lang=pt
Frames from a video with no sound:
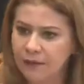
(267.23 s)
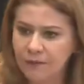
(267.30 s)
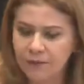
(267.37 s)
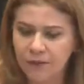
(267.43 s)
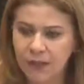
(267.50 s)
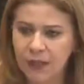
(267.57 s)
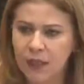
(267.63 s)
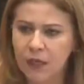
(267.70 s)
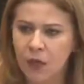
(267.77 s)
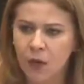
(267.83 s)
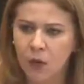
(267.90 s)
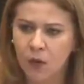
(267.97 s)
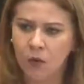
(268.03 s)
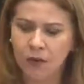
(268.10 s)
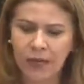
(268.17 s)
enfim,
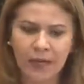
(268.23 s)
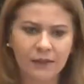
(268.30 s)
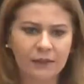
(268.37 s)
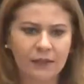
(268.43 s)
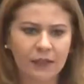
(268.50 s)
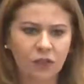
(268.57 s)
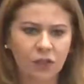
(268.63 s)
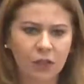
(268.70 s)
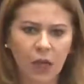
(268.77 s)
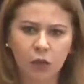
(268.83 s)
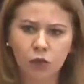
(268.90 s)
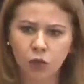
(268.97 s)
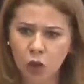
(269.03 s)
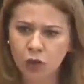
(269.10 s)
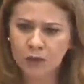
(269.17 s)
Congresso Nacional,
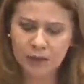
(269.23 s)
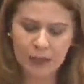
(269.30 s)
todos os